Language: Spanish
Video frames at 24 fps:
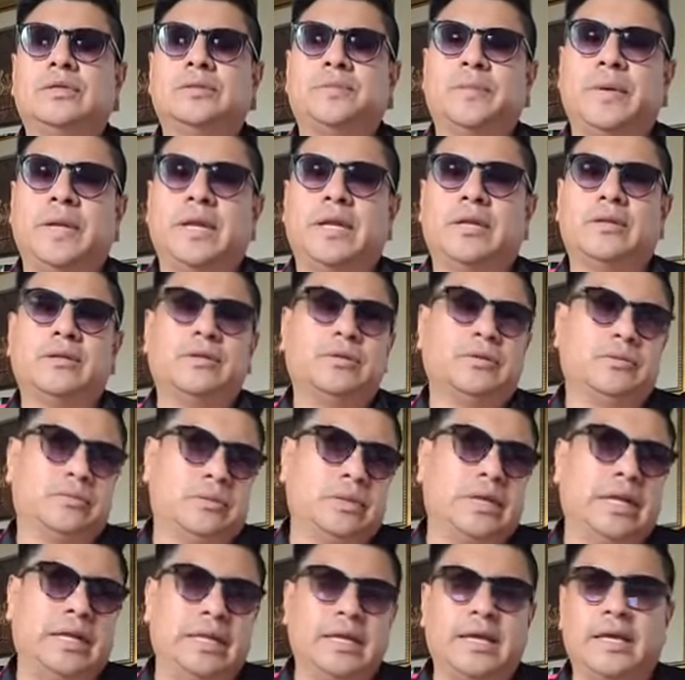
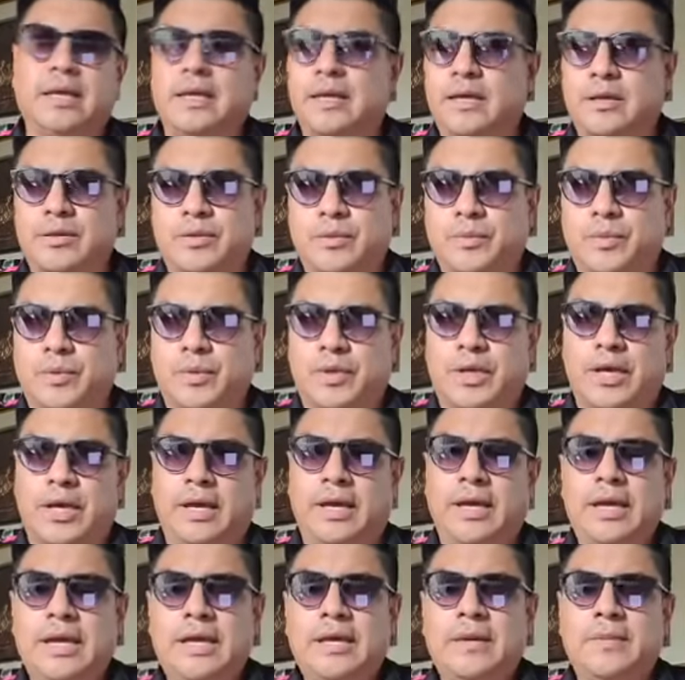esperando, el día de ayer no pude